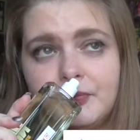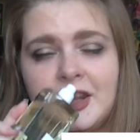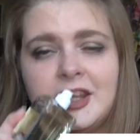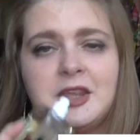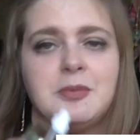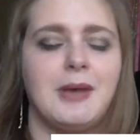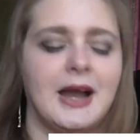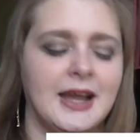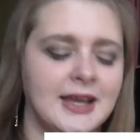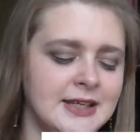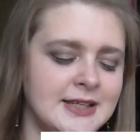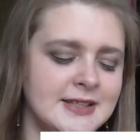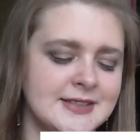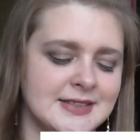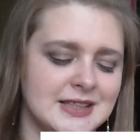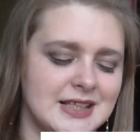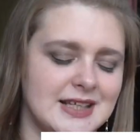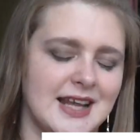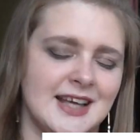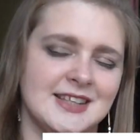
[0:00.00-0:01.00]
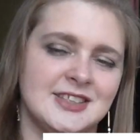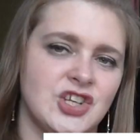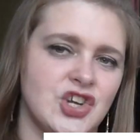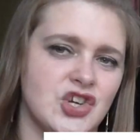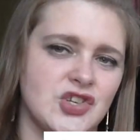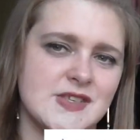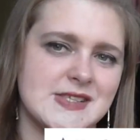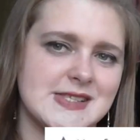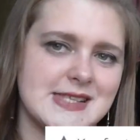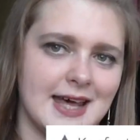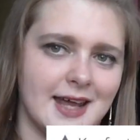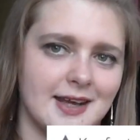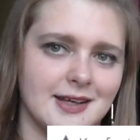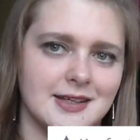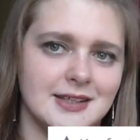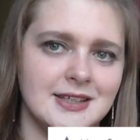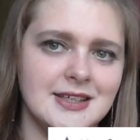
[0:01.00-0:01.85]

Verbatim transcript: Ich mag ja diesen klassischen Sun